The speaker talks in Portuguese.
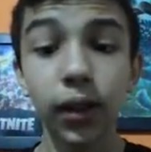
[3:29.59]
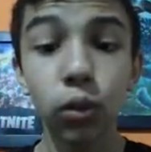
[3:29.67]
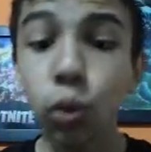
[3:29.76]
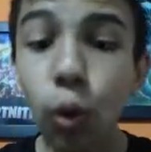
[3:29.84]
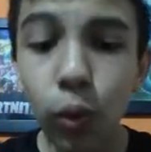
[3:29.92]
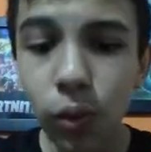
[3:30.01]

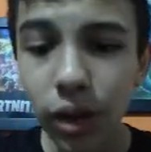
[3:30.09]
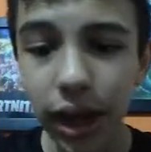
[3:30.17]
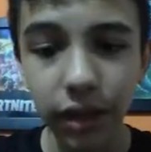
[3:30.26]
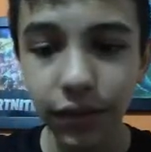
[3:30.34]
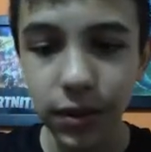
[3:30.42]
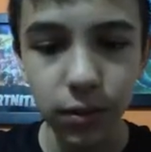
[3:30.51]

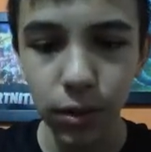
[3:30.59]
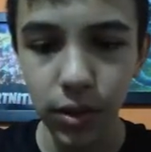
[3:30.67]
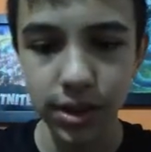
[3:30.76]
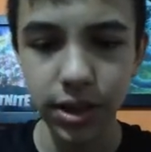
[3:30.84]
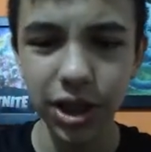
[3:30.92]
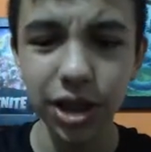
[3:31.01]
Nunca eu fiz um gol
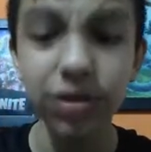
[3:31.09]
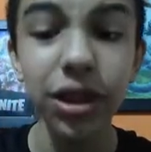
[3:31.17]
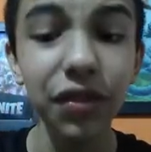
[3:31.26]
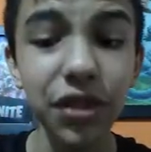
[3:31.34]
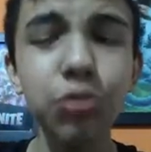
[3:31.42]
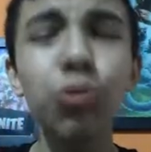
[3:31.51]
assim. Acho que eu
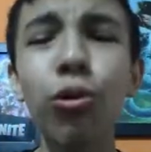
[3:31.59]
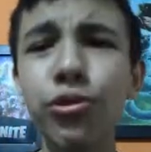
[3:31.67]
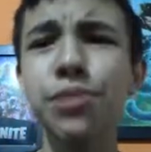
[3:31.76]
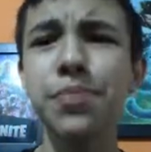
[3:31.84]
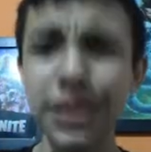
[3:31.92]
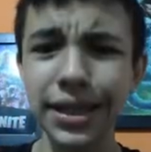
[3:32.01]
já fiz um gol
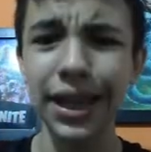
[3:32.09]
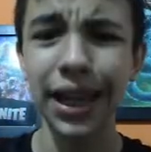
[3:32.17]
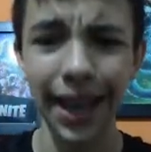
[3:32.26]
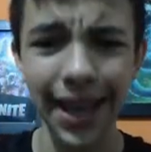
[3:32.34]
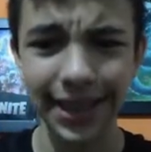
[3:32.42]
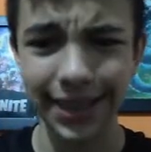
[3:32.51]
de
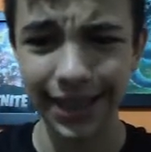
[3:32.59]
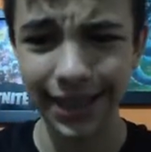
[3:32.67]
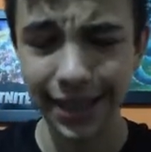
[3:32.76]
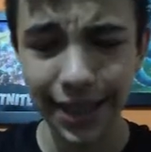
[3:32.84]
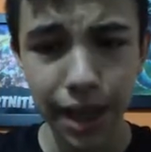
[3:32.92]
bicicleta.